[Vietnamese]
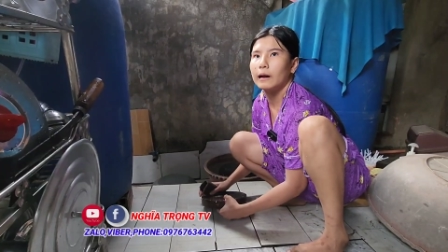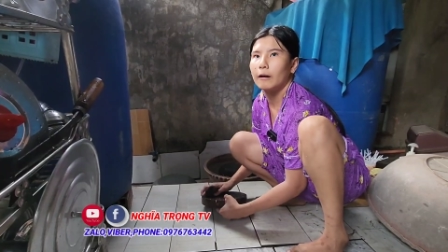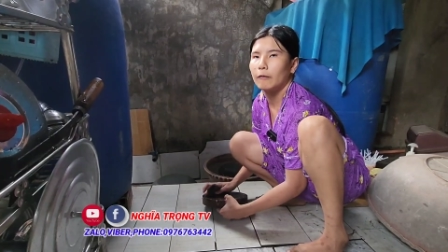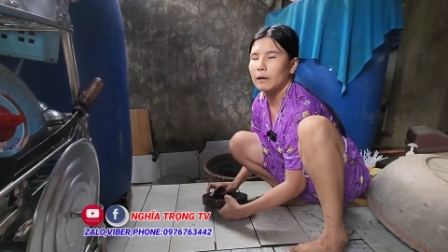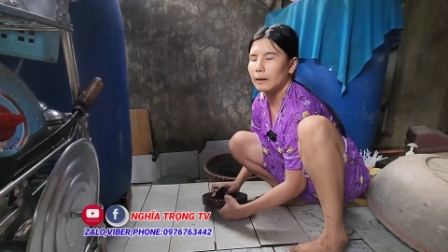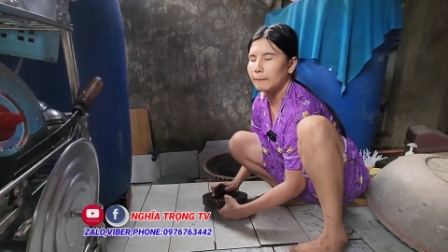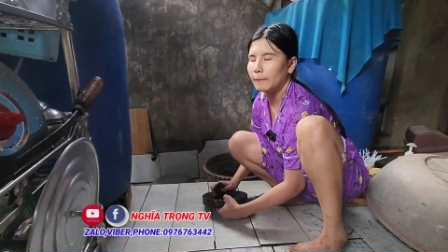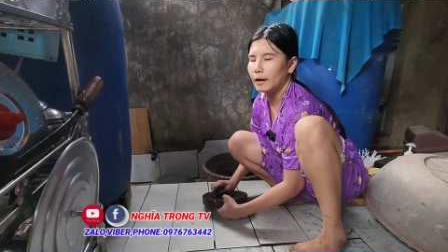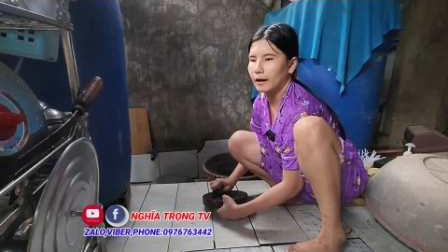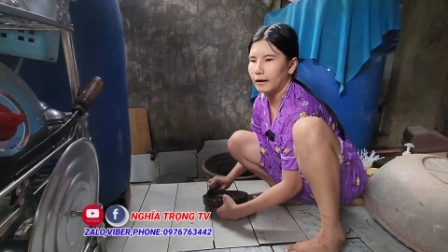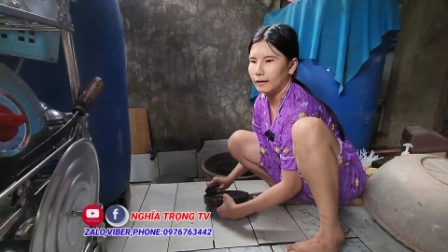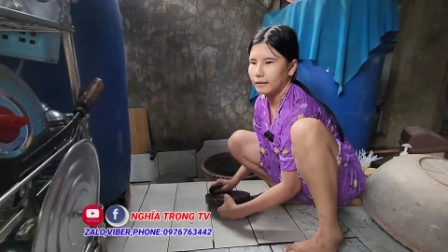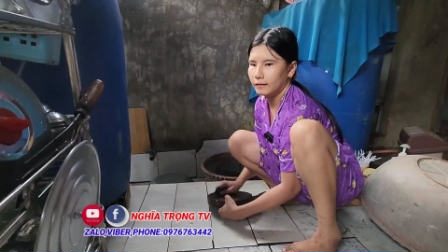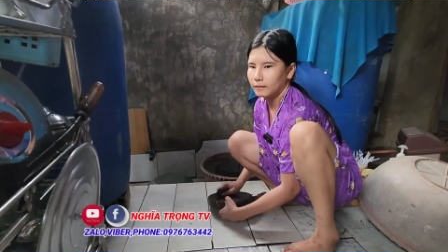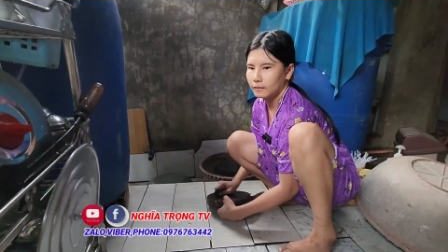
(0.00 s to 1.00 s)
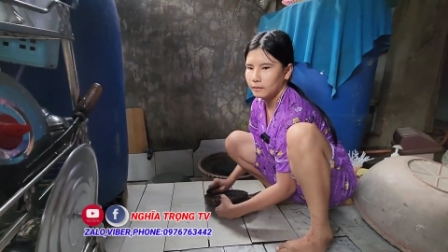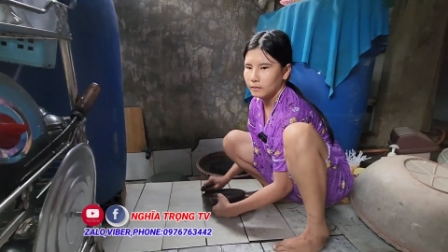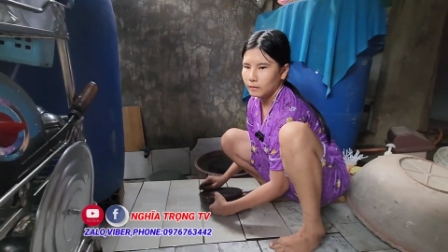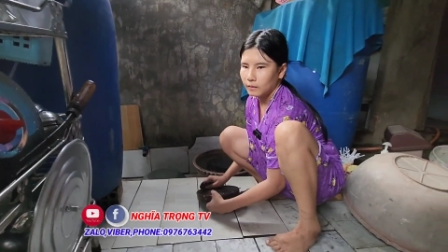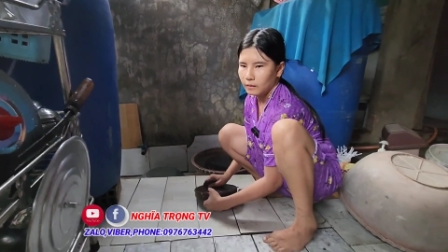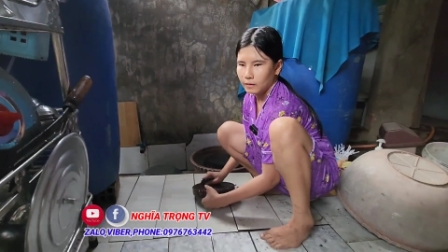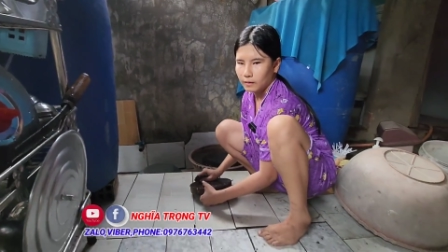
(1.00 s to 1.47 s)
lâu lắm rồi ừ
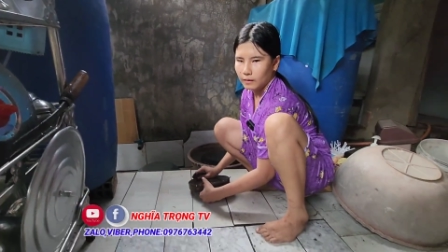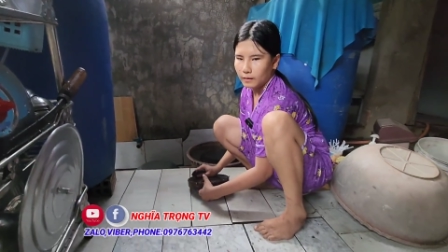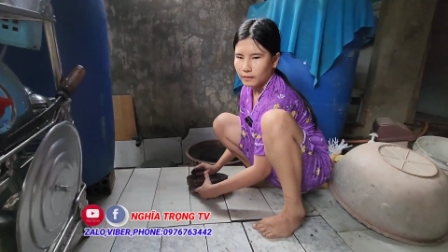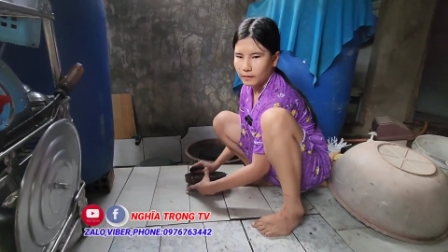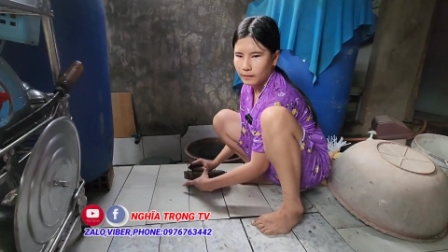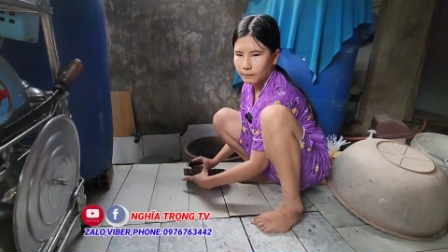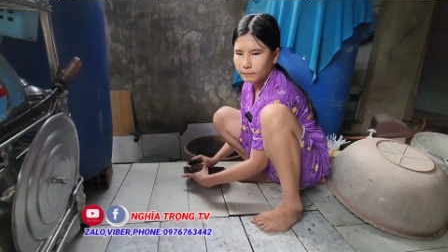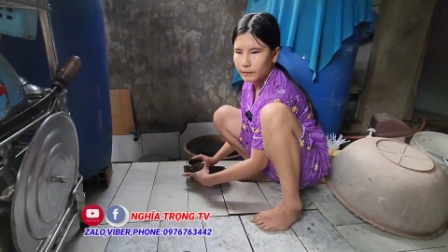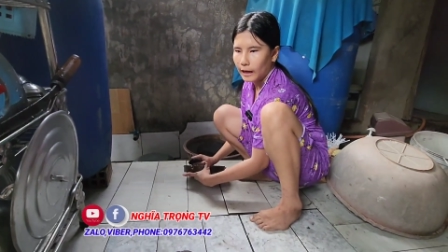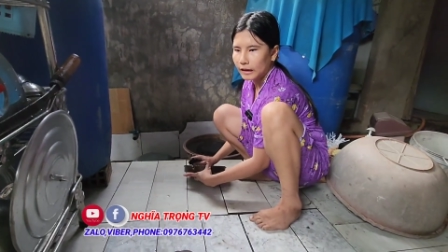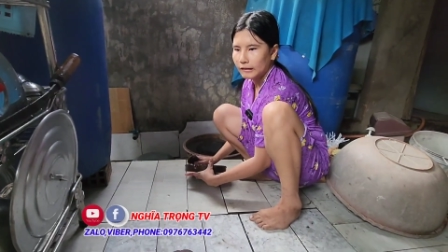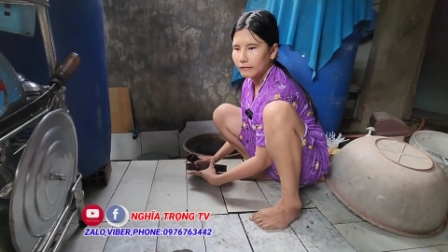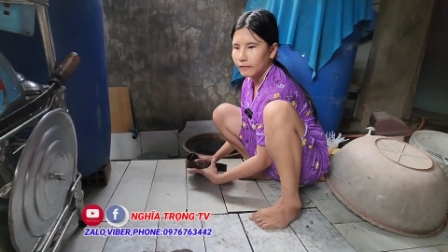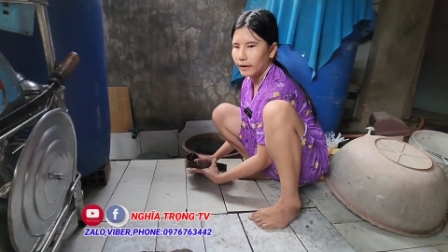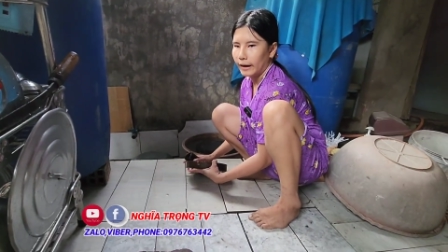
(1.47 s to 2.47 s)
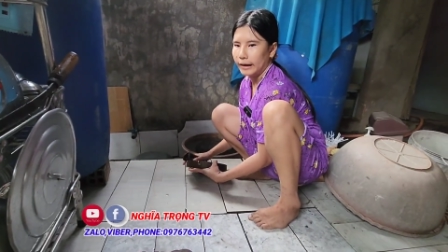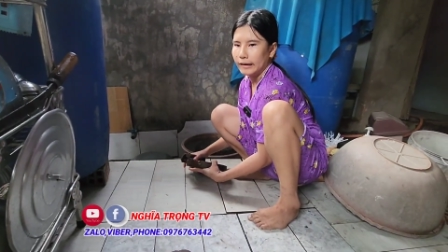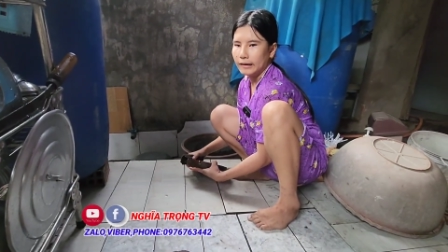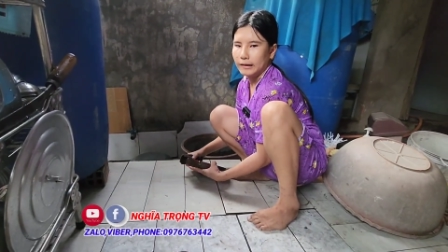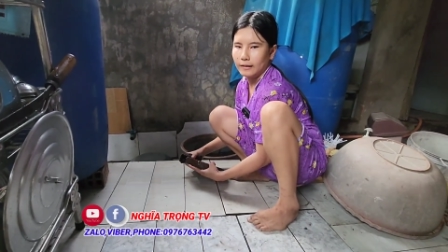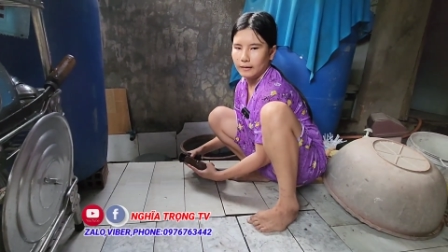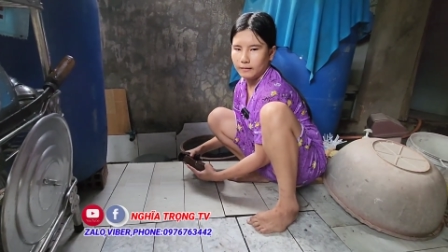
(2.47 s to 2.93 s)
hôm tết con
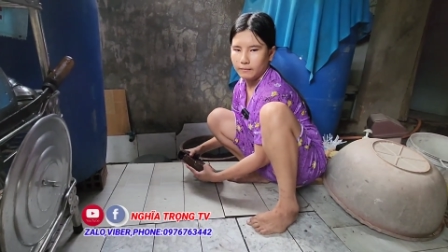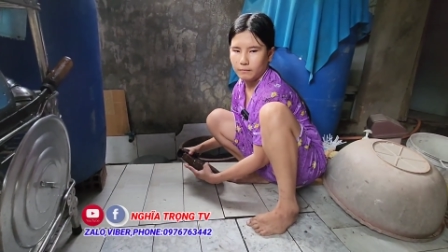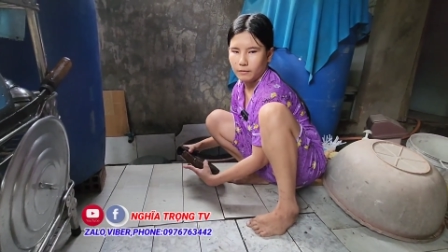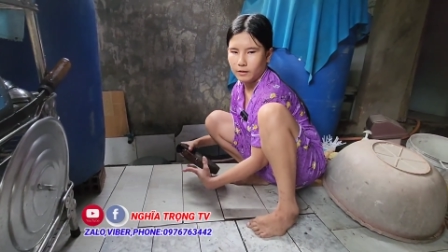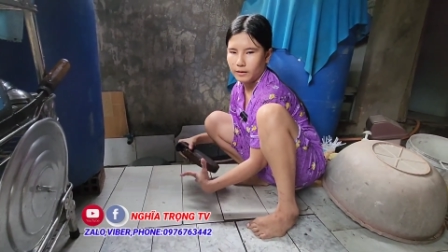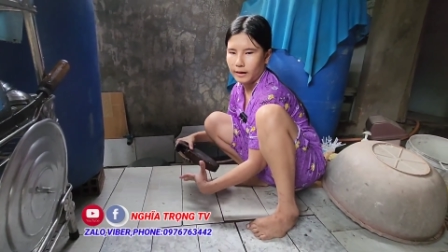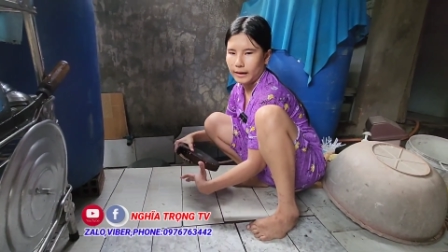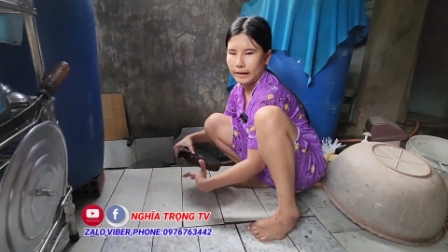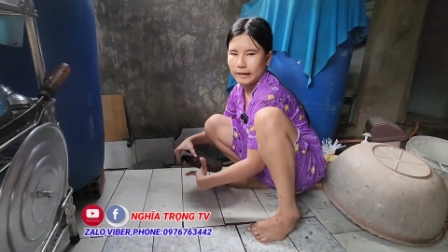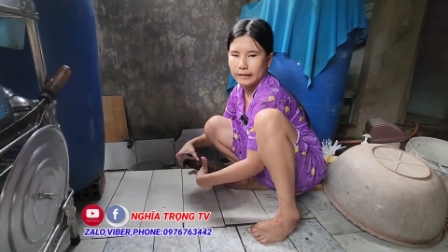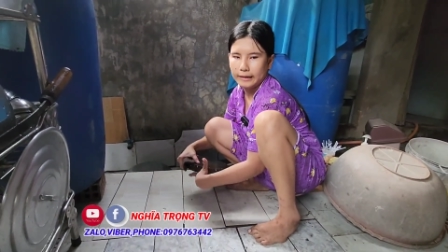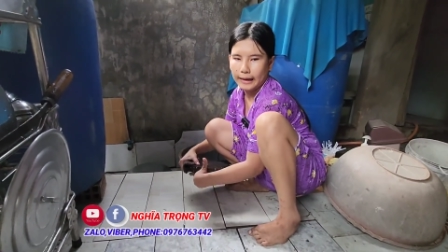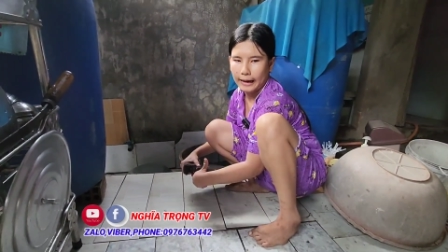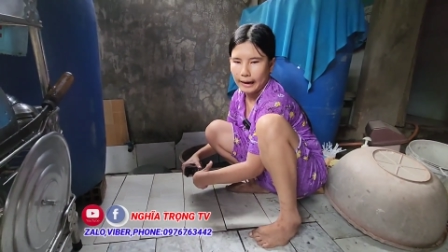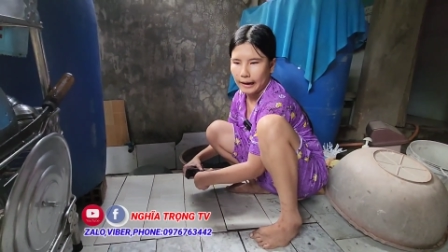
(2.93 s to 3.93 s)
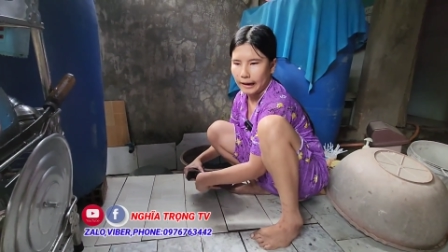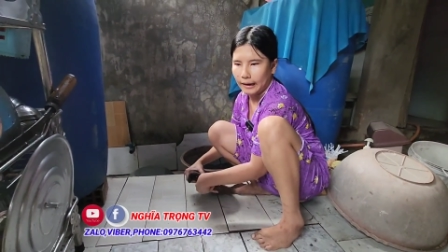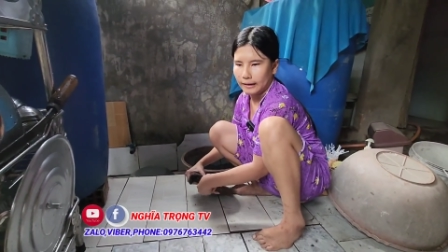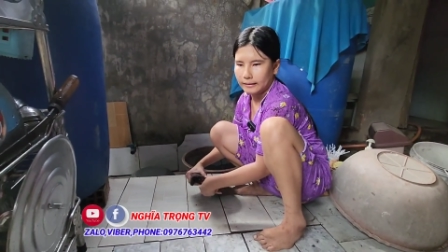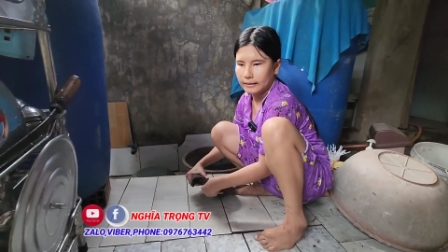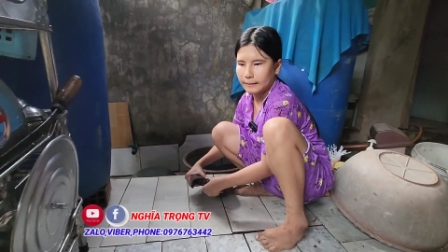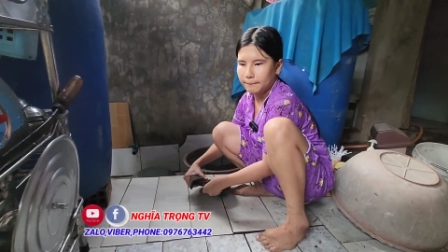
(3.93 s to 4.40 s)
nghỉ rồi bữa nay ở
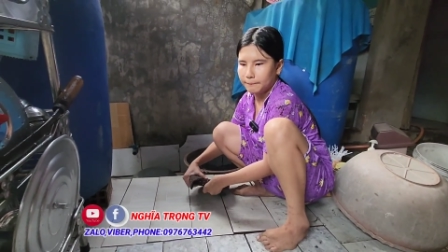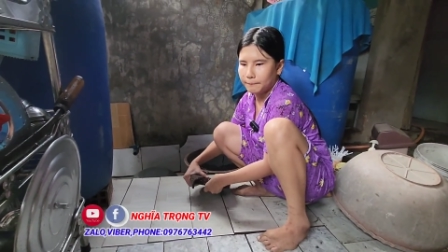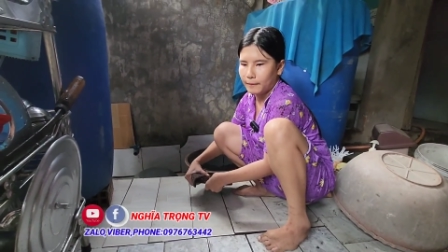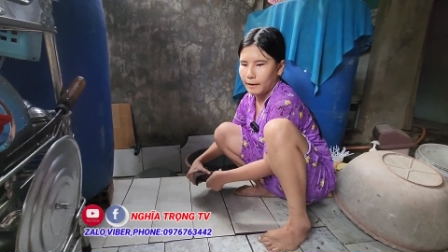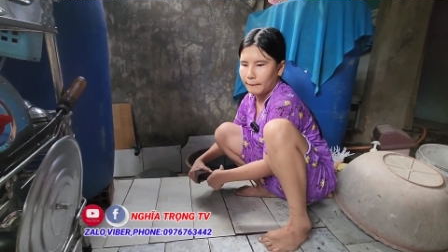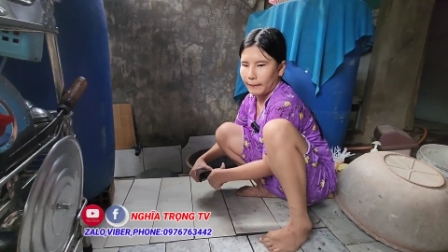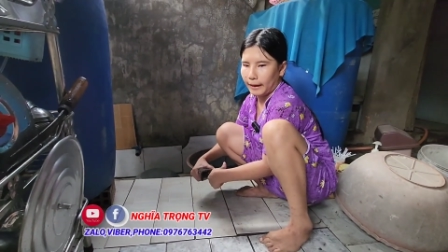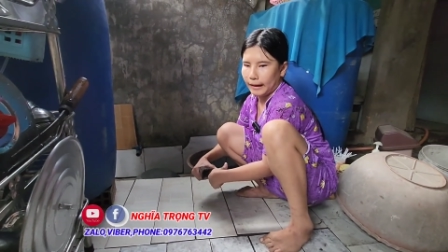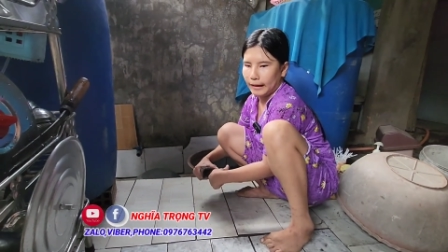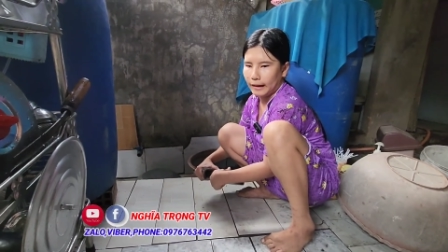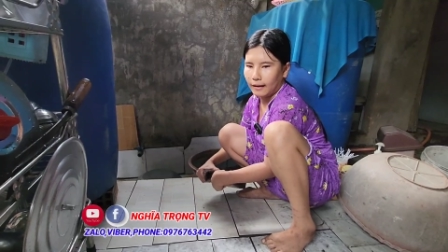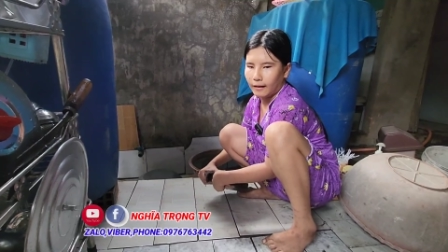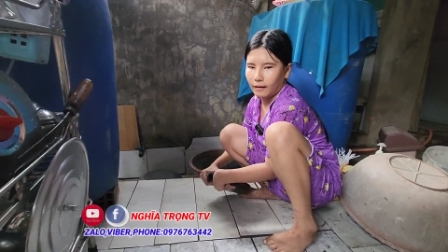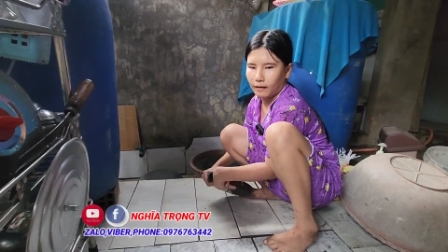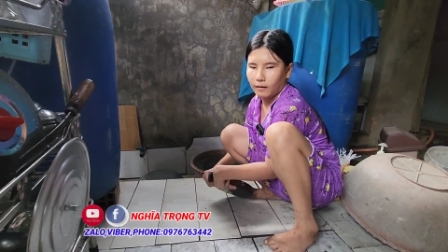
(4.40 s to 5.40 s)
nhà tiếp ba mẹ con